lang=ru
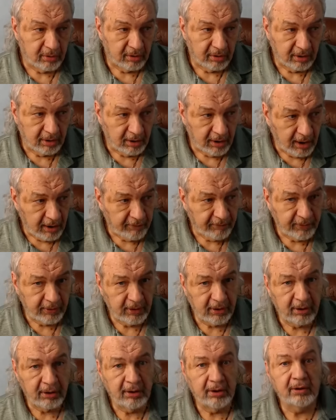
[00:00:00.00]

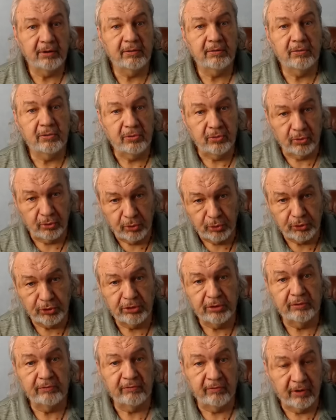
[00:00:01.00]
Африка
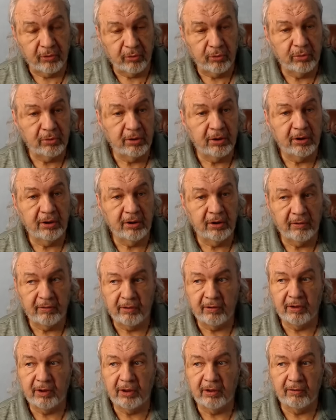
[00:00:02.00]
тоже воронки
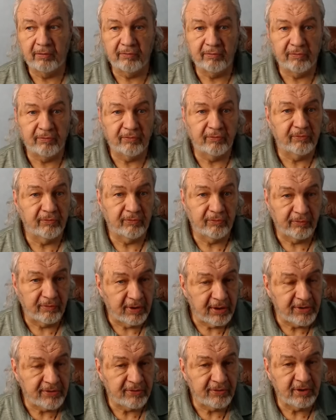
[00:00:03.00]
и в
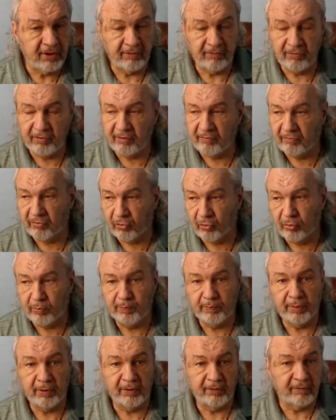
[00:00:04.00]
Азии, и в
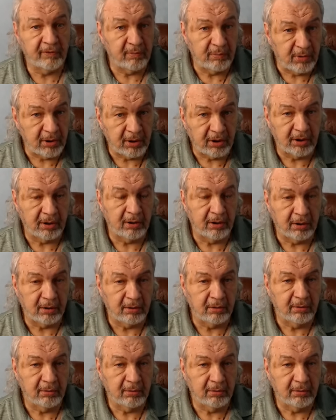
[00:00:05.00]
Европе, и в Америке.